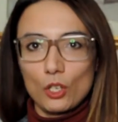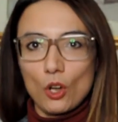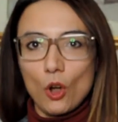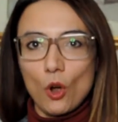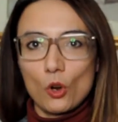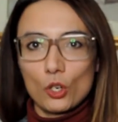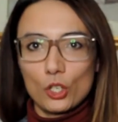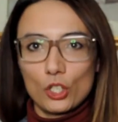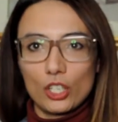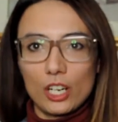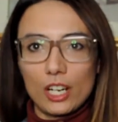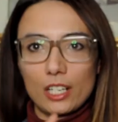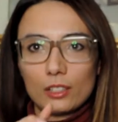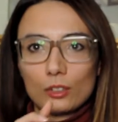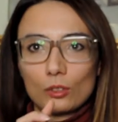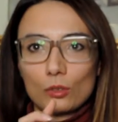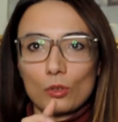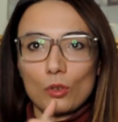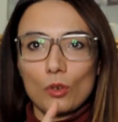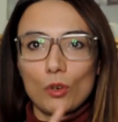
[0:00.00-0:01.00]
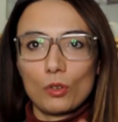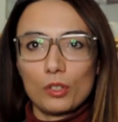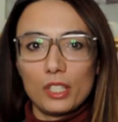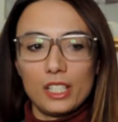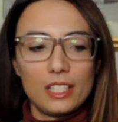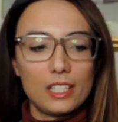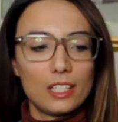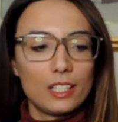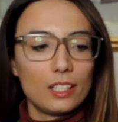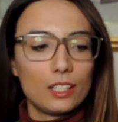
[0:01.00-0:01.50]
Io ho scelto
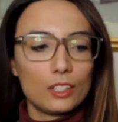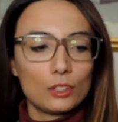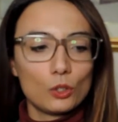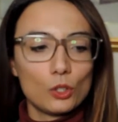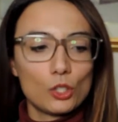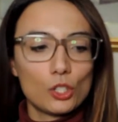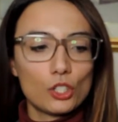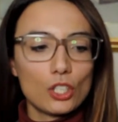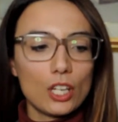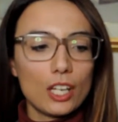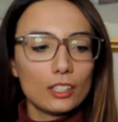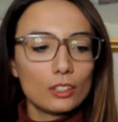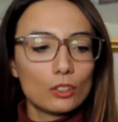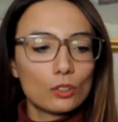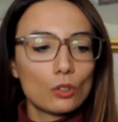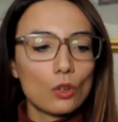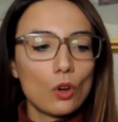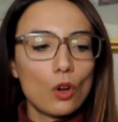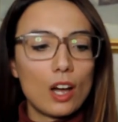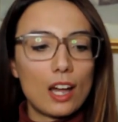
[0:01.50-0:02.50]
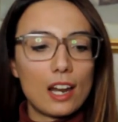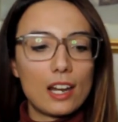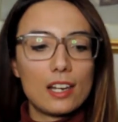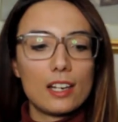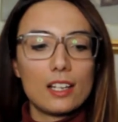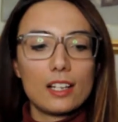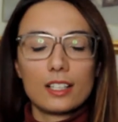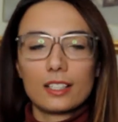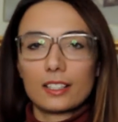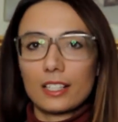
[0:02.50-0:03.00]
il dolcetto
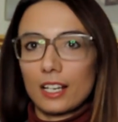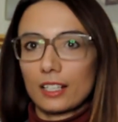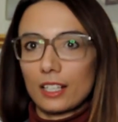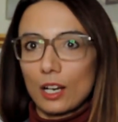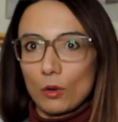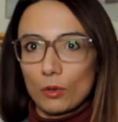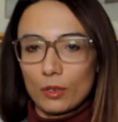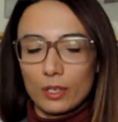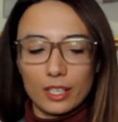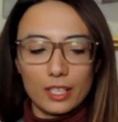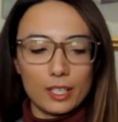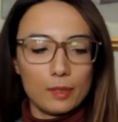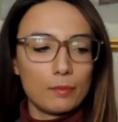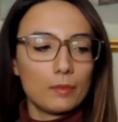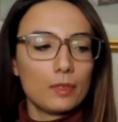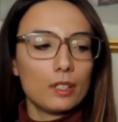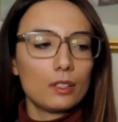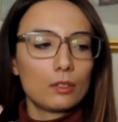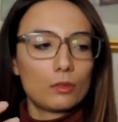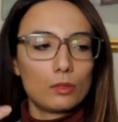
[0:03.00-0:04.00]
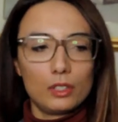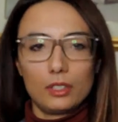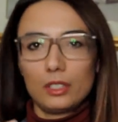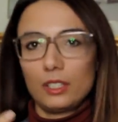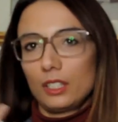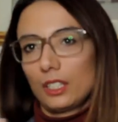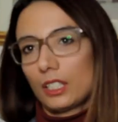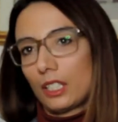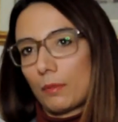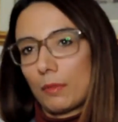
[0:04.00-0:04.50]
al cacao cream,
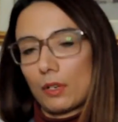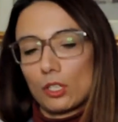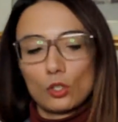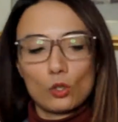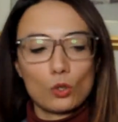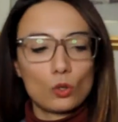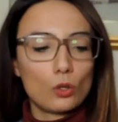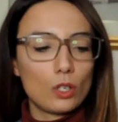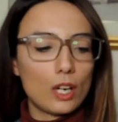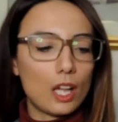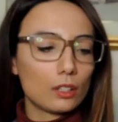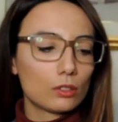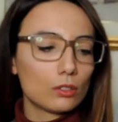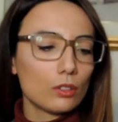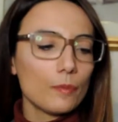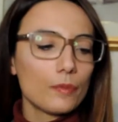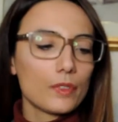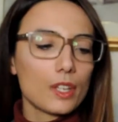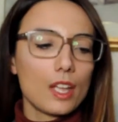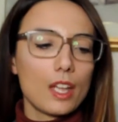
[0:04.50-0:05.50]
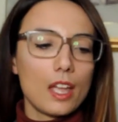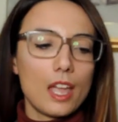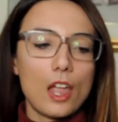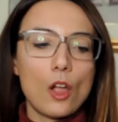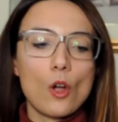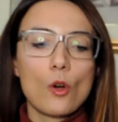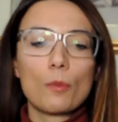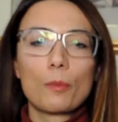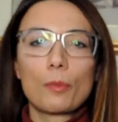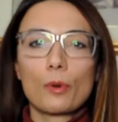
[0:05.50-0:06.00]
quindi crema al cioccolato,
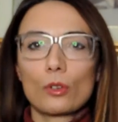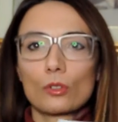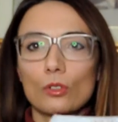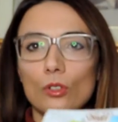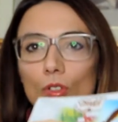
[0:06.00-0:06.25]
è un